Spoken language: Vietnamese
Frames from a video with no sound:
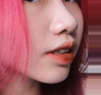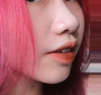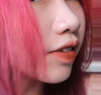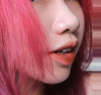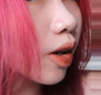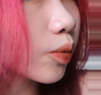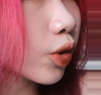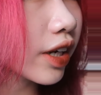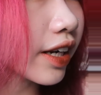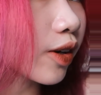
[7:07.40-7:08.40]
Cái phần
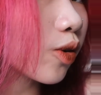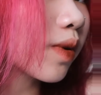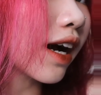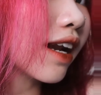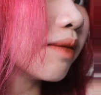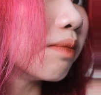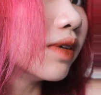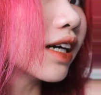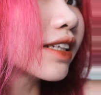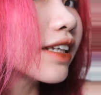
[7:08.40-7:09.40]
ombre này nó cũng khá là
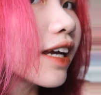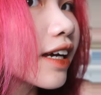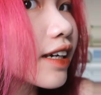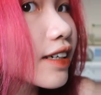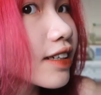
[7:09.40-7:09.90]
mượt nha